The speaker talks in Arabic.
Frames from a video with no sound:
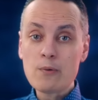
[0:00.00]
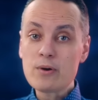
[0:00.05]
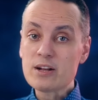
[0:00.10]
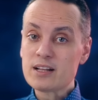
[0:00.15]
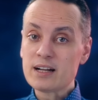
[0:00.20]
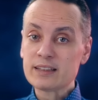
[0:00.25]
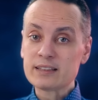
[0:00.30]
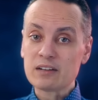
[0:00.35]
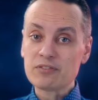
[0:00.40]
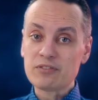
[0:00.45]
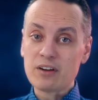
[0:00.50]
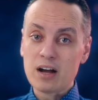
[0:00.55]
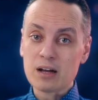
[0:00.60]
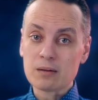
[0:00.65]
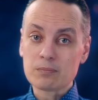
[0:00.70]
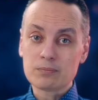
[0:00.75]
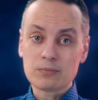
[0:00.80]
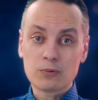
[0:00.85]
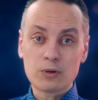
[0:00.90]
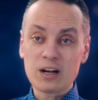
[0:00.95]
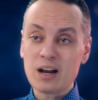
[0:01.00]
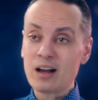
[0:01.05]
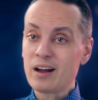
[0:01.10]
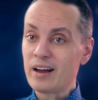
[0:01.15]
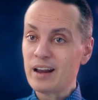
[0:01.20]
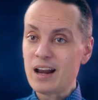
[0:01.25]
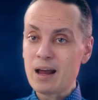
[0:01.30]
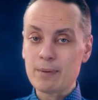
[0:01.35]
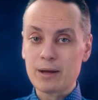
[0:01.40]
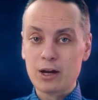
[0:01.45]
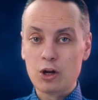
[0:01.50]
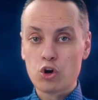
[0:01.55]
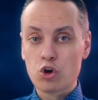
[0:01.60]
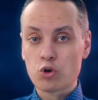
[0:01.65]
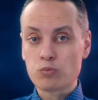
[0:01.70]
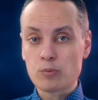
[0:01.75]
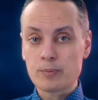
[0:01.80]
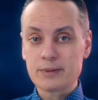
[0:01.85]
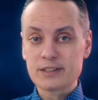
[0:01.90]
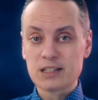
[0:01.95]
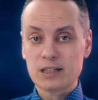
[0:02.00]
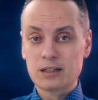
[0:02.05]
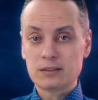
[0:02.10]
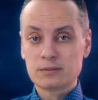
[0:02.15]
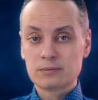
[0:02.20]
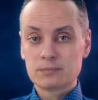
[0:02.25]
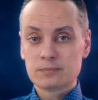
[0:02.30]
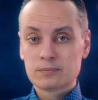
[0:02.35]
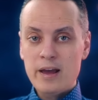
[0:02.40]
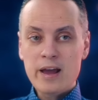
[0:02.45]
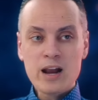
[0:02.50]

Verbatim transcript: او يتقتل في حرب ولا انقلاب على حكمه مثلا